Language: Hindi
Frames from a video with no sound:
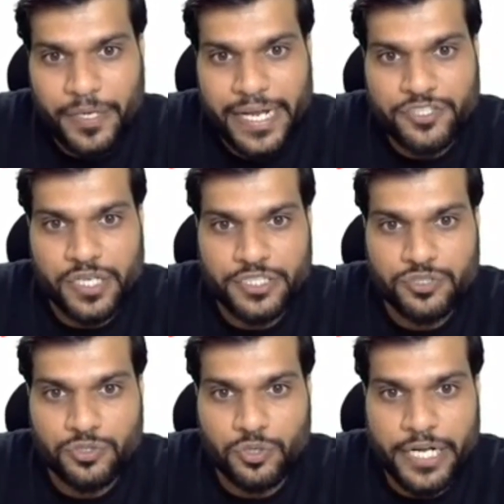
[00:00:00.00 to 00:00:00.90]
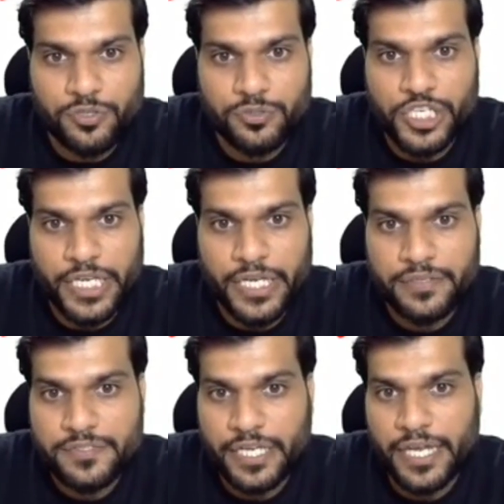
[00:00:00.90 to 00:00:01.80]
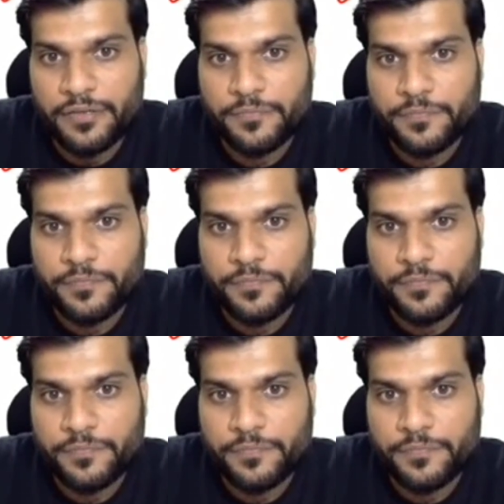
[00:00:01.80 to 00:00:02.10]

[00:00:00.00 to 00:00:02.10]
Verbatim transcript: पर एक्स्ट्रा जिसको दो इलेक्ट्रॉन चाहिए सही है